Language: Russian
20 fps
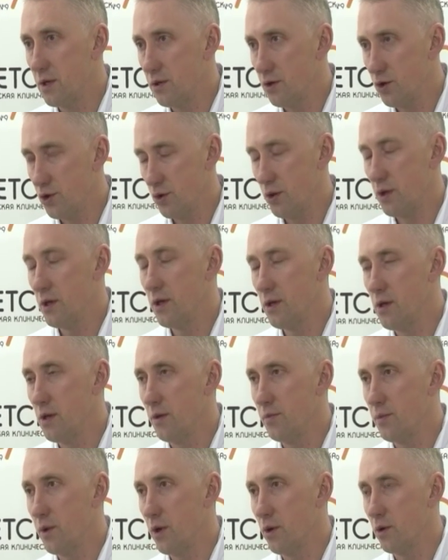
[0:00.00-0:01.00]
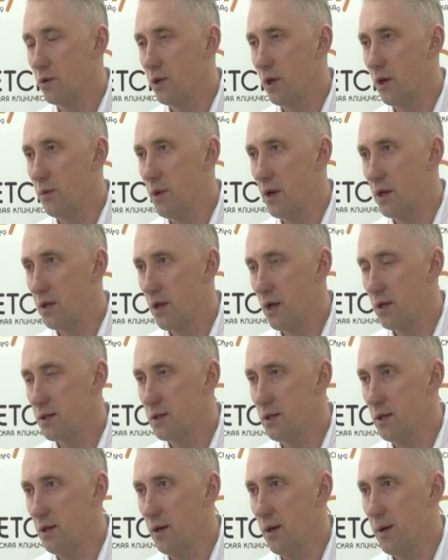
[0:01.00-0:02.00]
еще длительный период
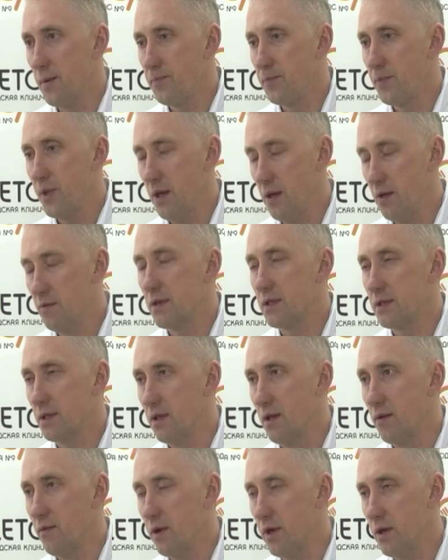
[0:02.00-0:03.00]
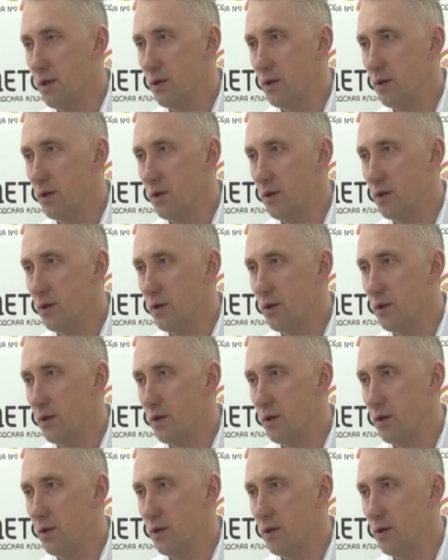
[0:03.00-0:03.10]
реабилитации и восстановления.